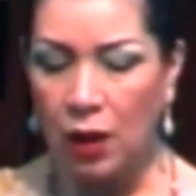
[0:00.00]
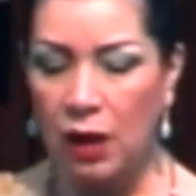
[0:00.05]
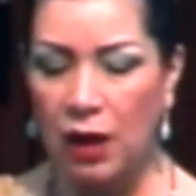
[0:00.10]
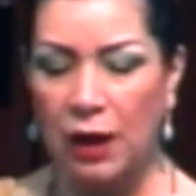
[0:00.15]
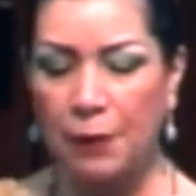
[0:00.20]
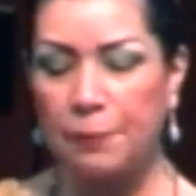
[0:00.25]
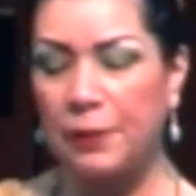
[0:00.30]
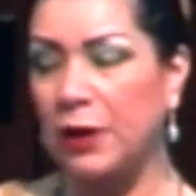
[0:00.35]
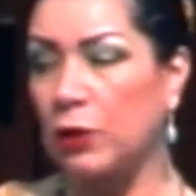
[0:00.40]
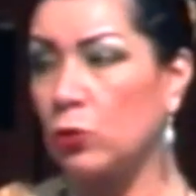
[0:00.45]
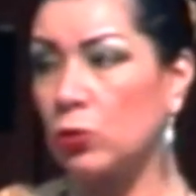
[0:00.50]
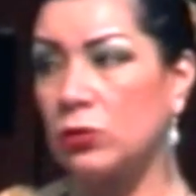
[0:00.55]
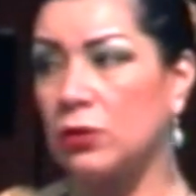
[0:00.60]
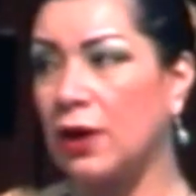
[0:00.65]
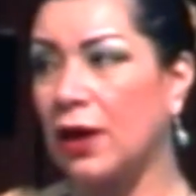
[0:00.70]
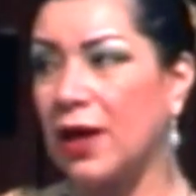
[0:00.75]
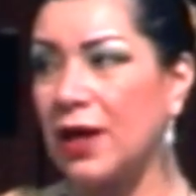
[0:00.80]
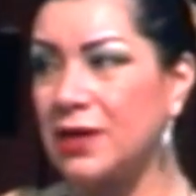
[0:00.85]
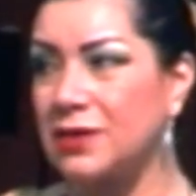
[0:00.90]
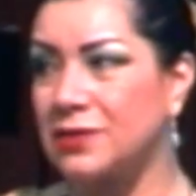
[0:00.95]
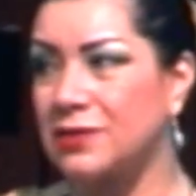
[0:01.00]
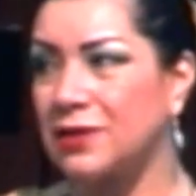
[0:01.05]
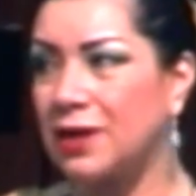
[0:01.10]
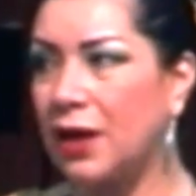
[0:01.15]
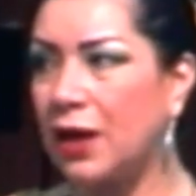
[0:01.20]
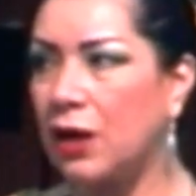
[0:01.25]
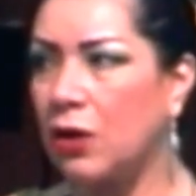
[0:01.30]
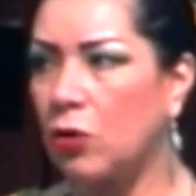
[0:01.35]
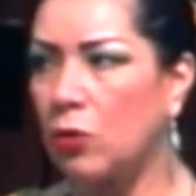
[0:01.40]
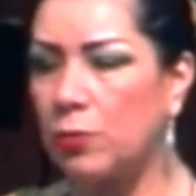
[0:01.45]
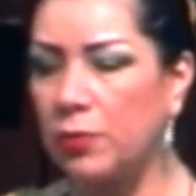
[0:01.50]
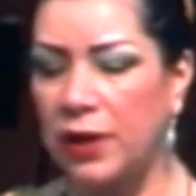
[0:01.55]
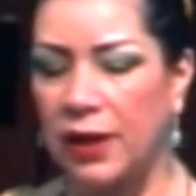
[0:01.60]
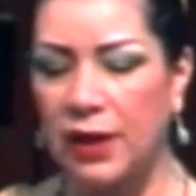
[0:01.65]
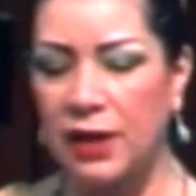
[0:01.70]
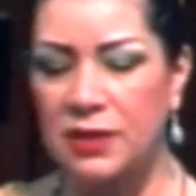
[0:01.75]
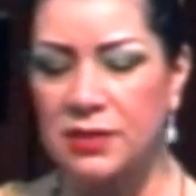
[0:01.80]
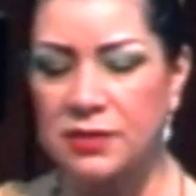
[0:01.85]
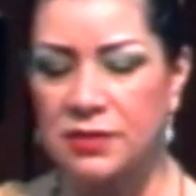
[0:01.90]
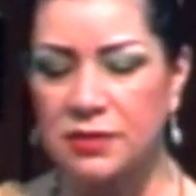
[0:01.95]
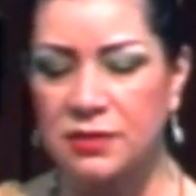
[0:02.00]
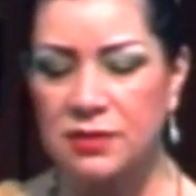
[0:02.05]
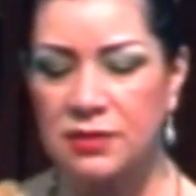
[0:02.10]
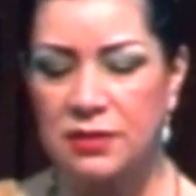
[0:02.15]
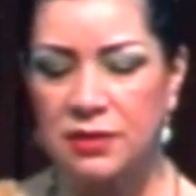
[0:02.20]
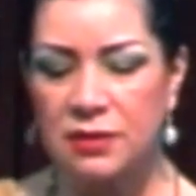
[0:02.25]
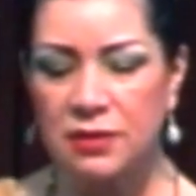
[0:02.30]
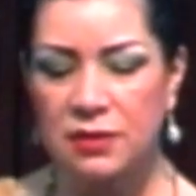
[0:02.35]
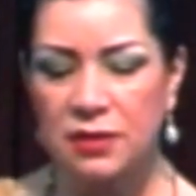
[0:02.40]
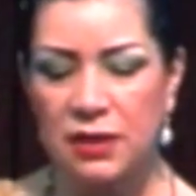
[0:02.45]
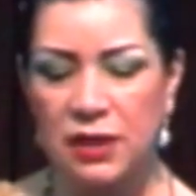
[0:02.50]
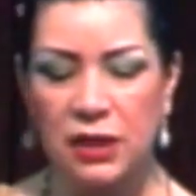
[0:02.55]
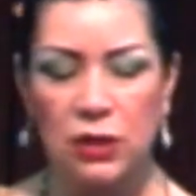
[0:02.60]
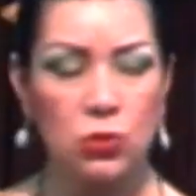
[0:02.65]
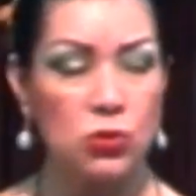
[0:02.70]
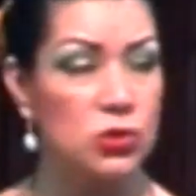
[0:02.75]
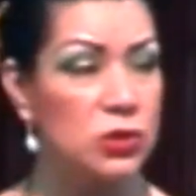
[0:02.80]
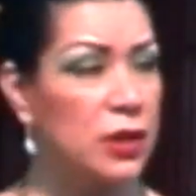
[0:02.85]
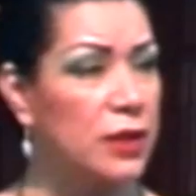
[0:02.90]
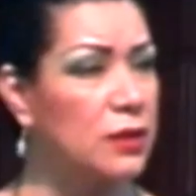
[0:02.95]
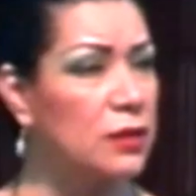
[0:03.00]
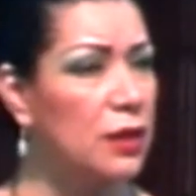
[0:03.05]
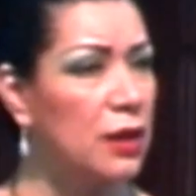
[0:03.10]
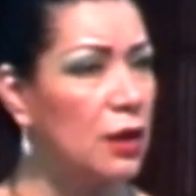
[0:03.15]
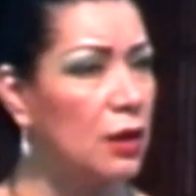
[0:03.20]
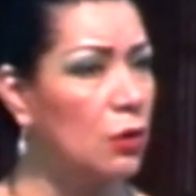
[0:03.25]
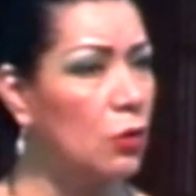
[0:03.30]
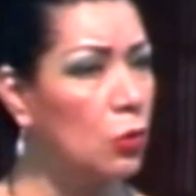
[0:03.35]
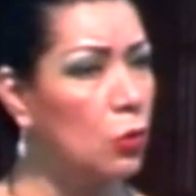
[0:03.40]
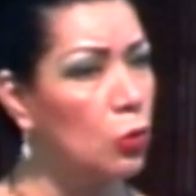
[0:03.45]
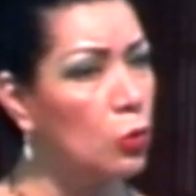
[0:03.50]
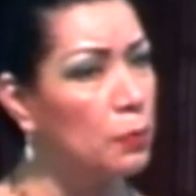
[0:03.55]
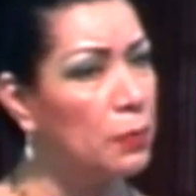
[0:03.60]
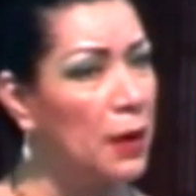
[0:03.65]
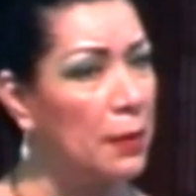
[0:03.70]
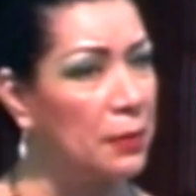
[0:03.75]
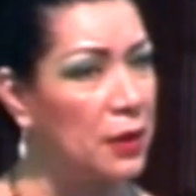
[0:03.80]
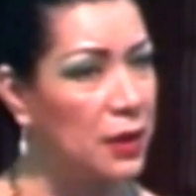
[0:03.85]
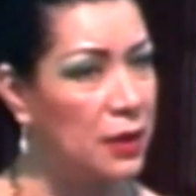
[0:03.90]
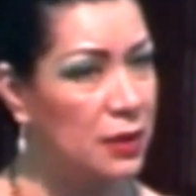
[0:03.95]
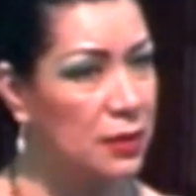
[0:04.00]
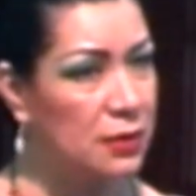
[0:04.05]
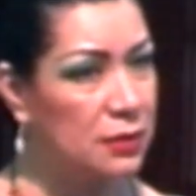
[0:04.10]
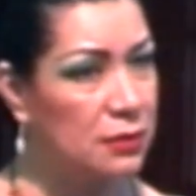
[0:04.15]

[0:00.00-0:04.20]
La pregunta es, ¿el hombre es inocente o culpable?